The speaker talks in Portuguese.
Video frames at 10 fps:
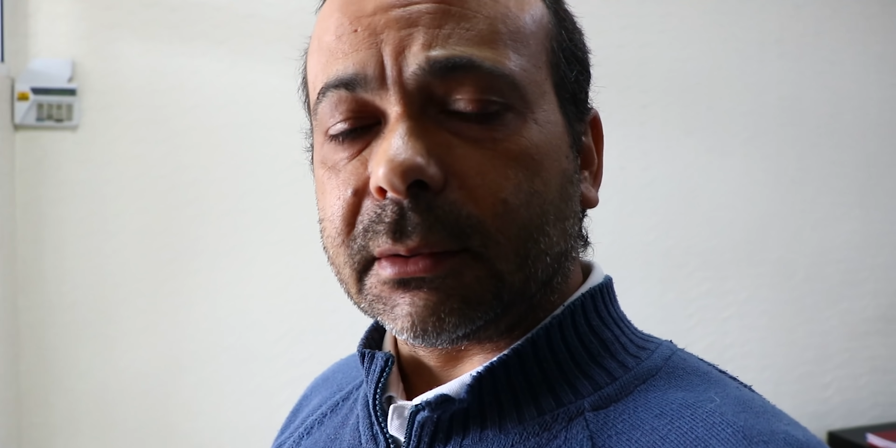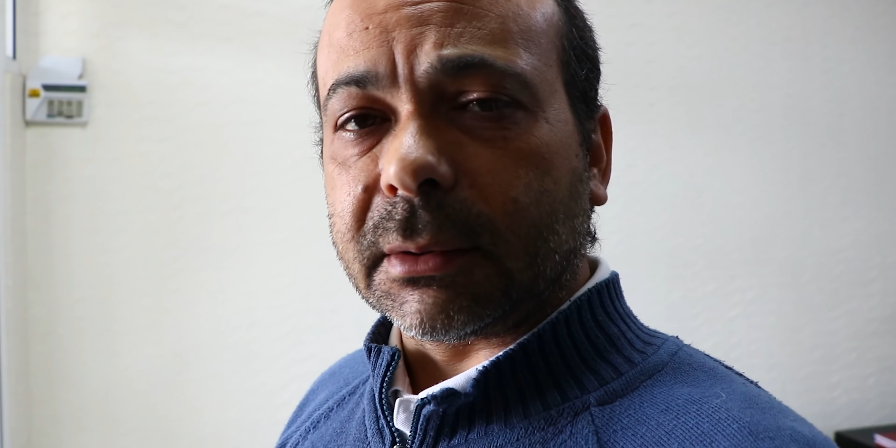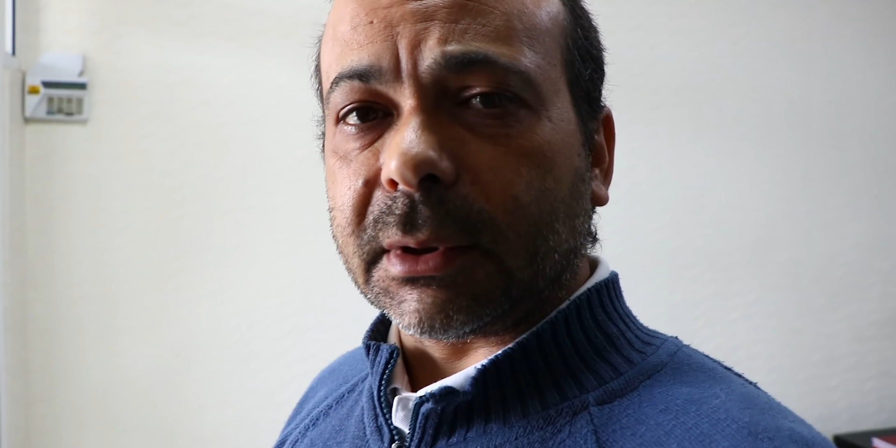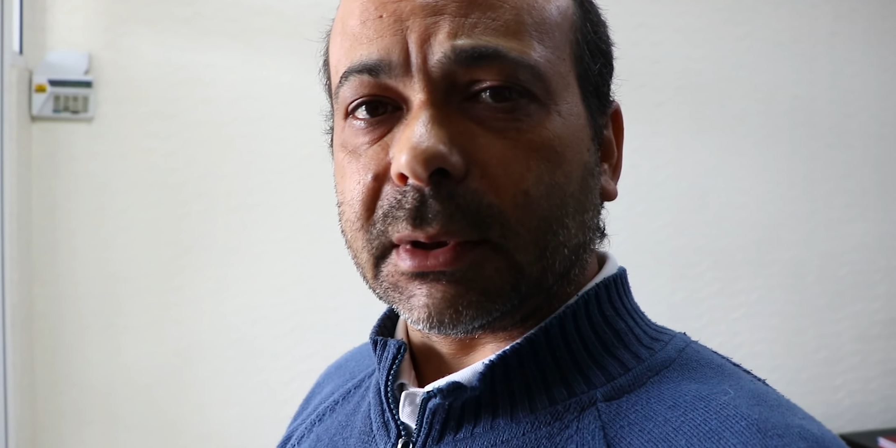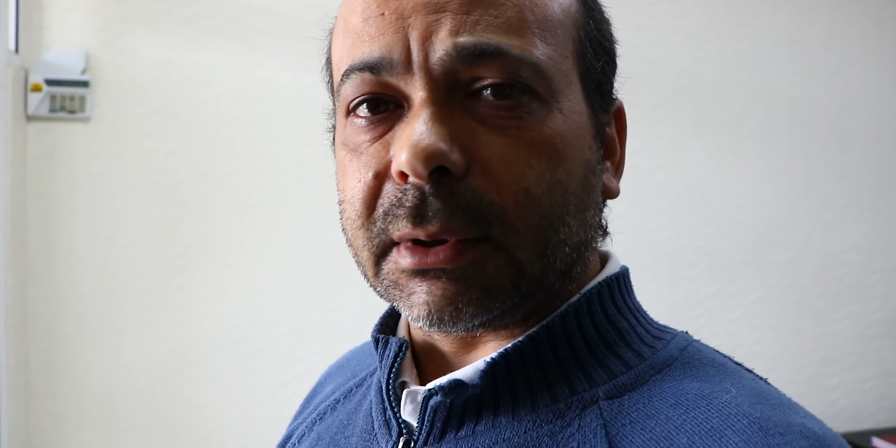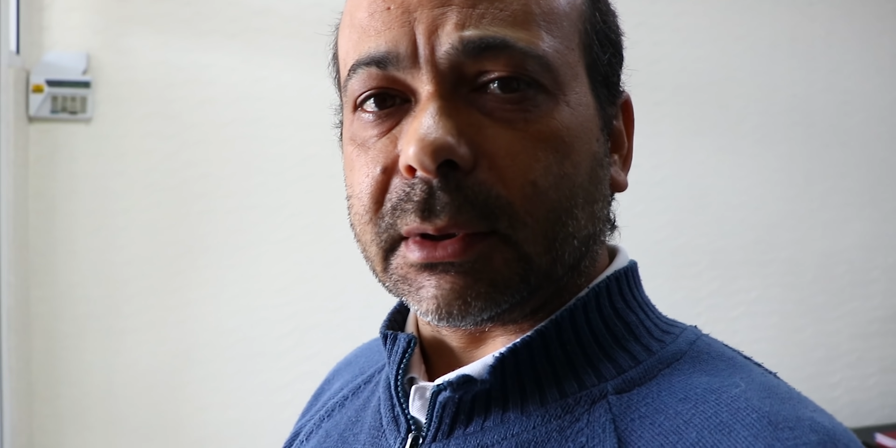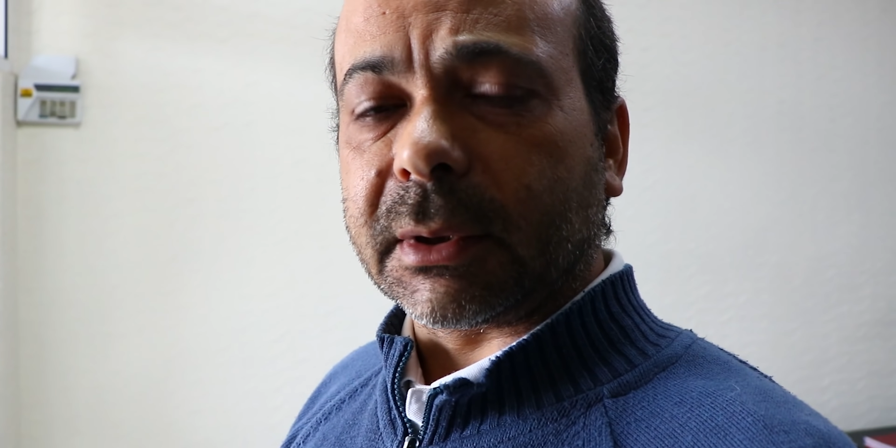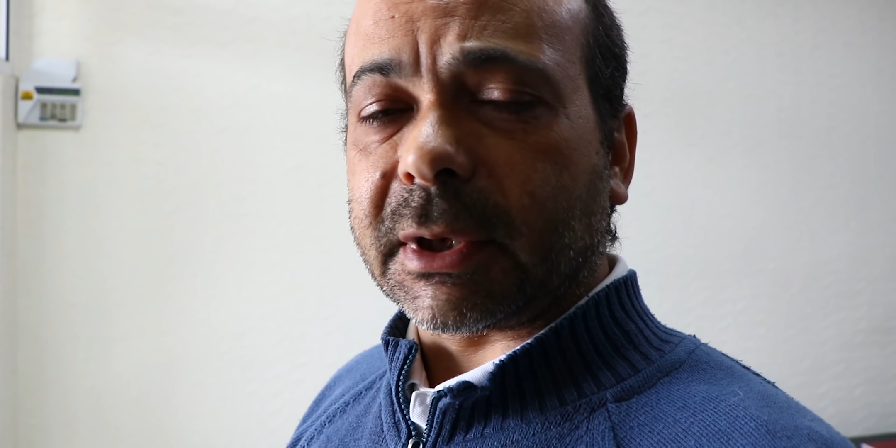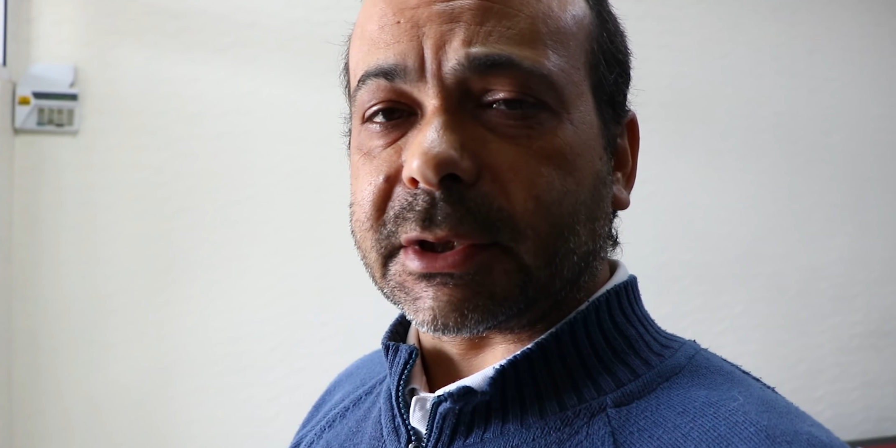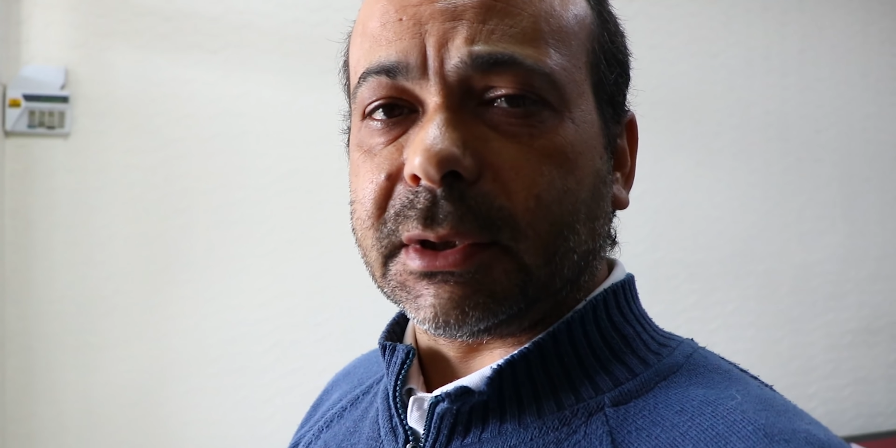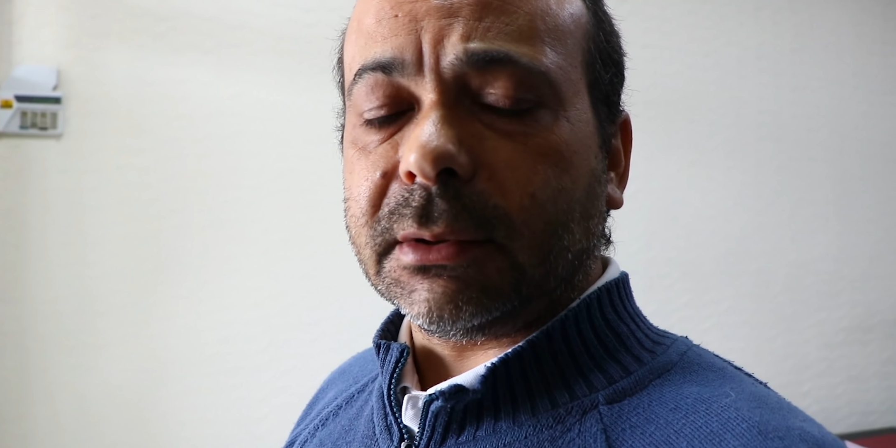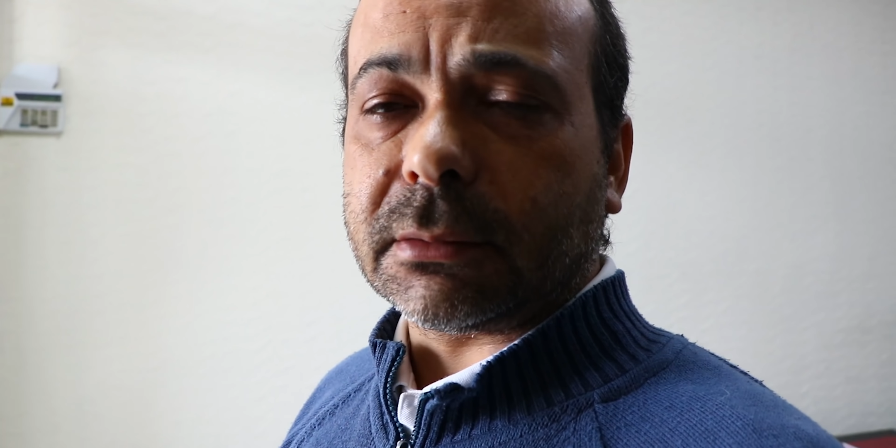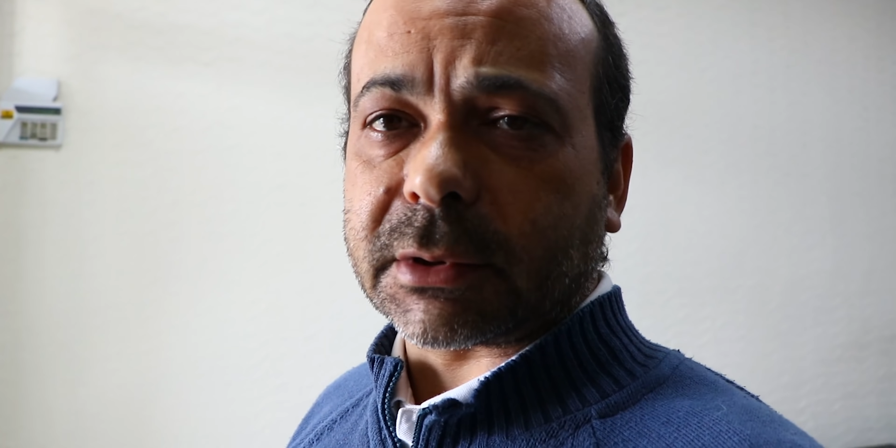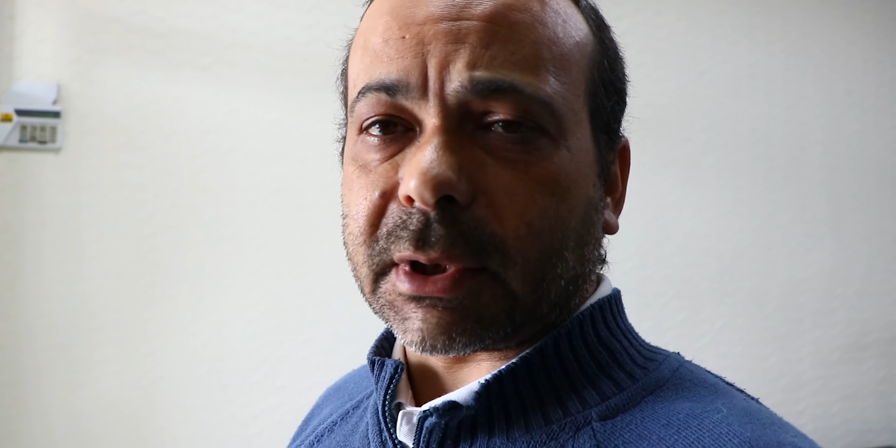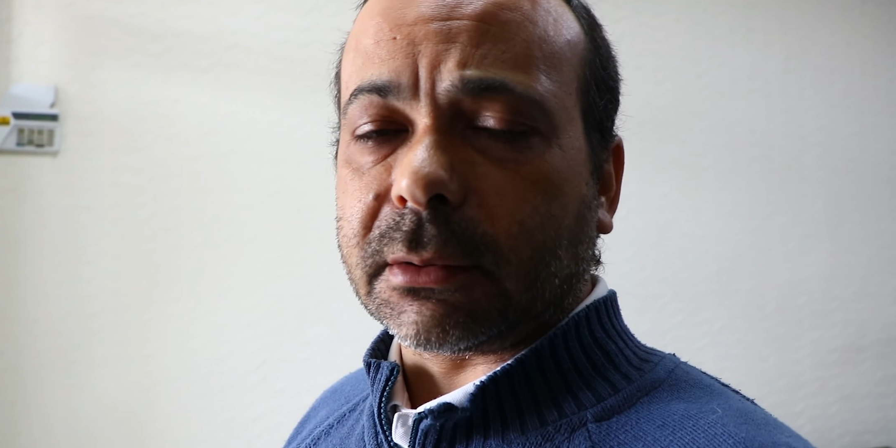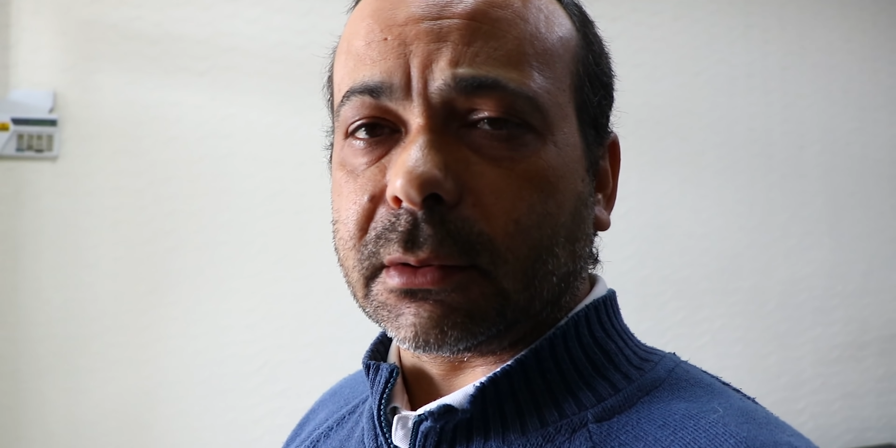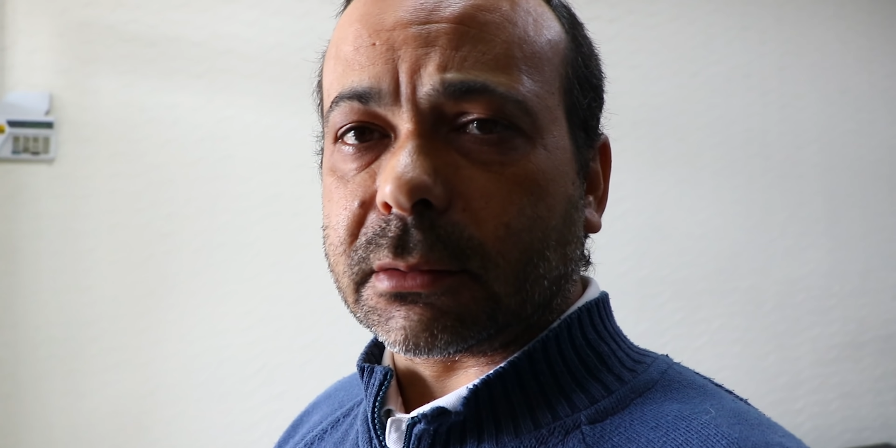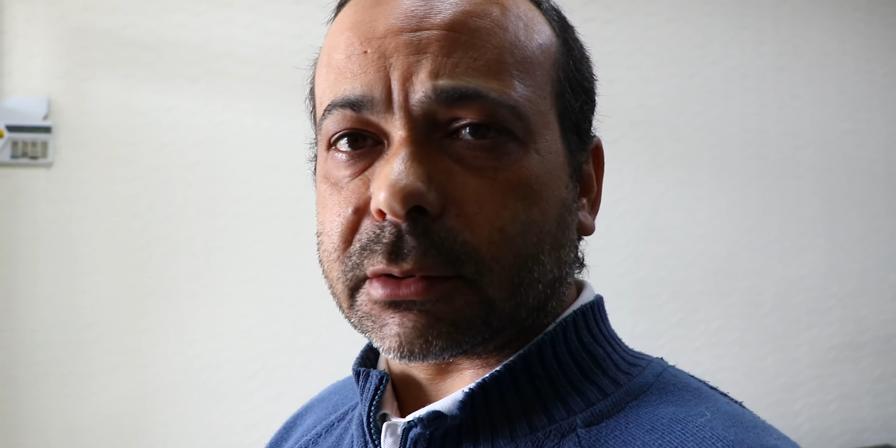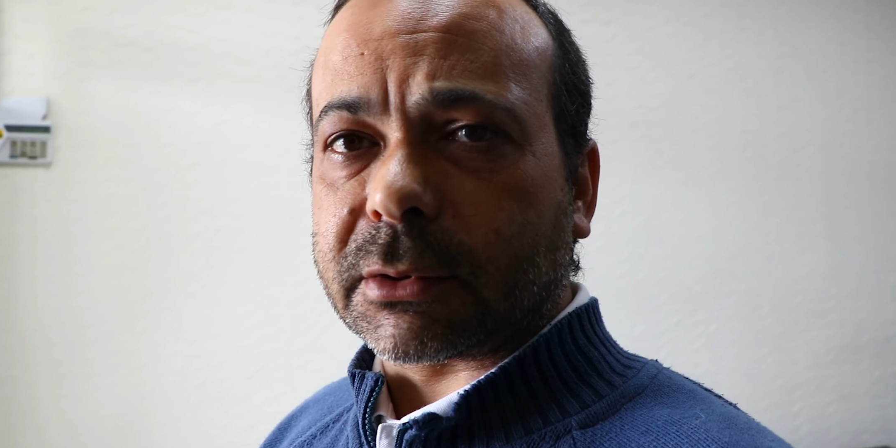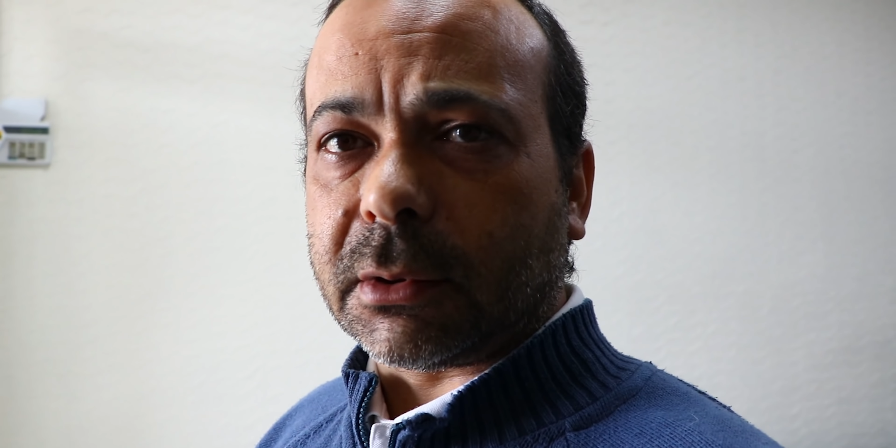na regi, os
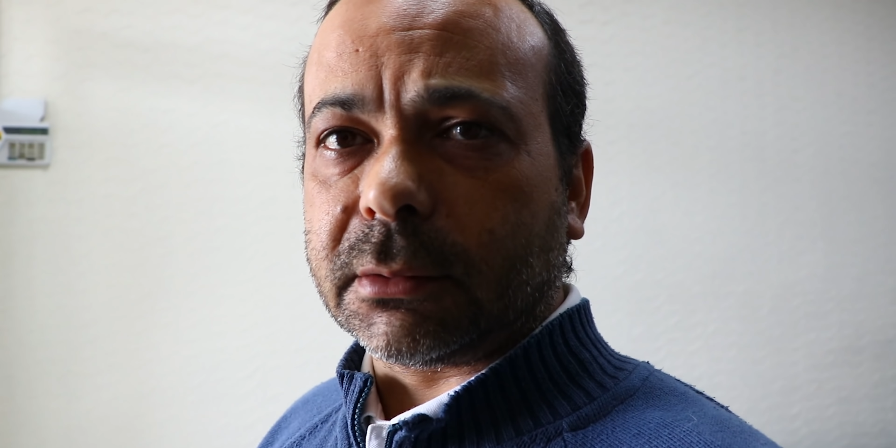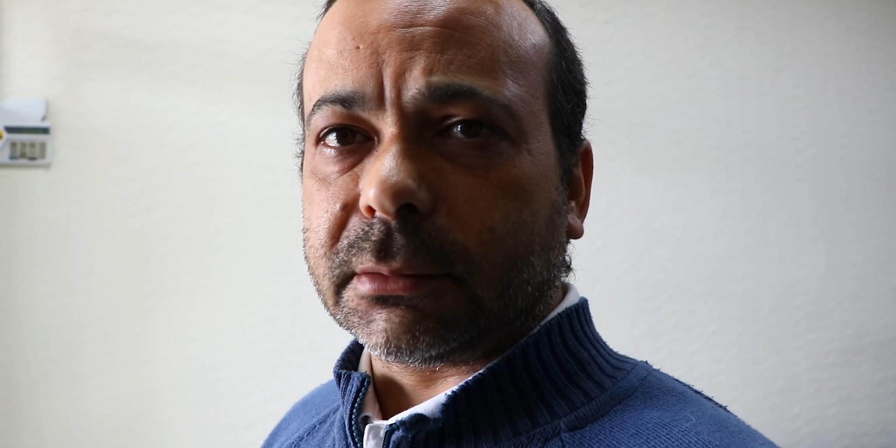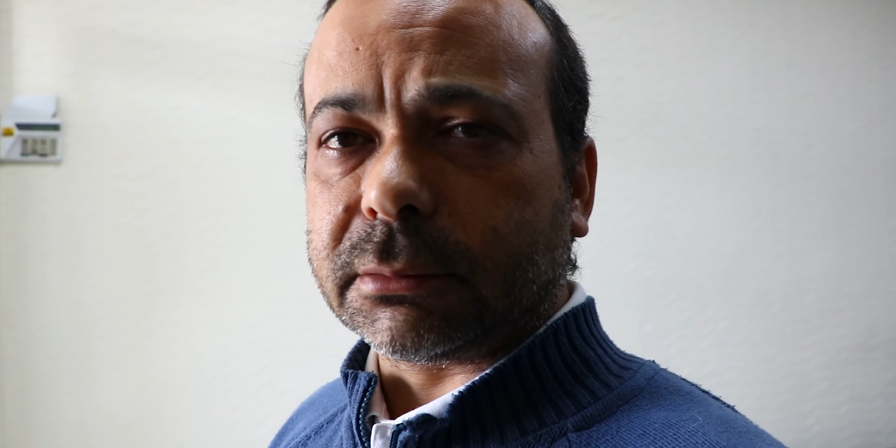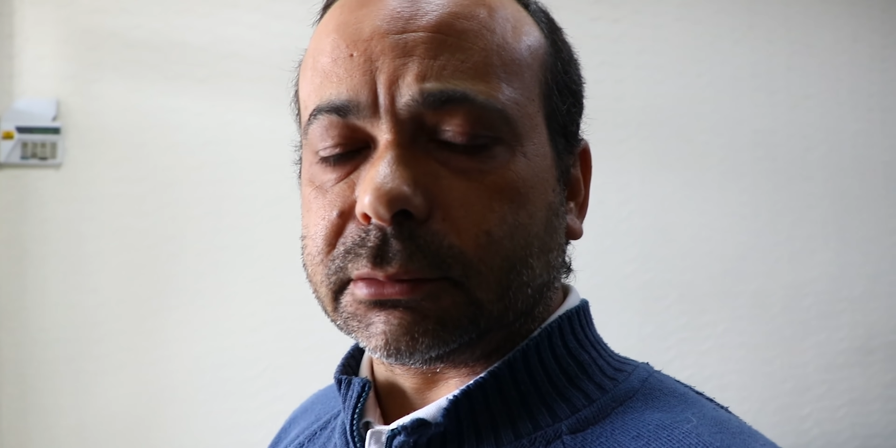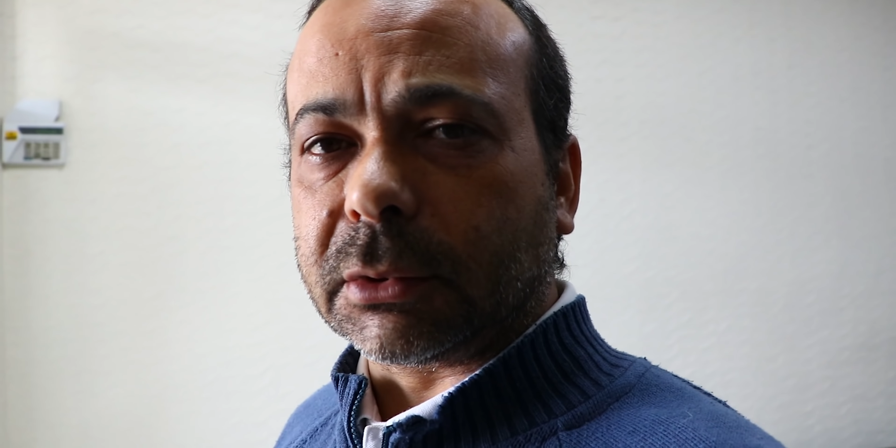técnicos de som,